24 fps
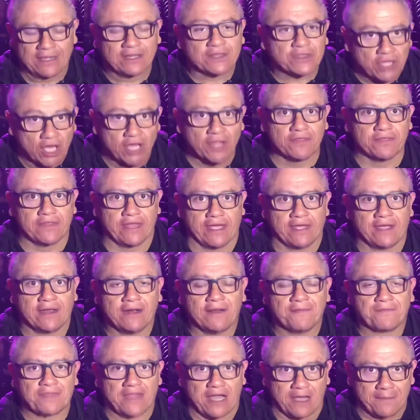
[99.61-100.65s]
donde
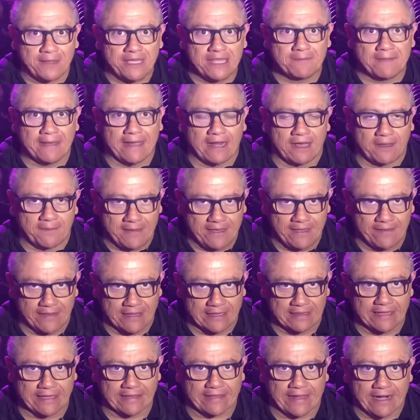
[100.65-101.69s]
David Benavides
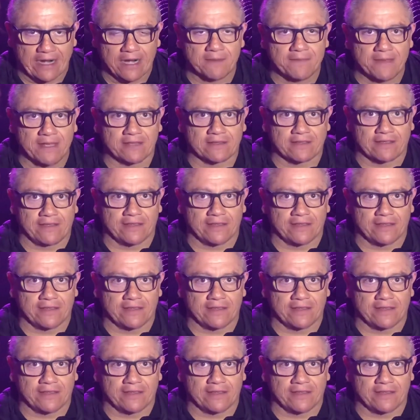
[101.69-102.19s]
literalmente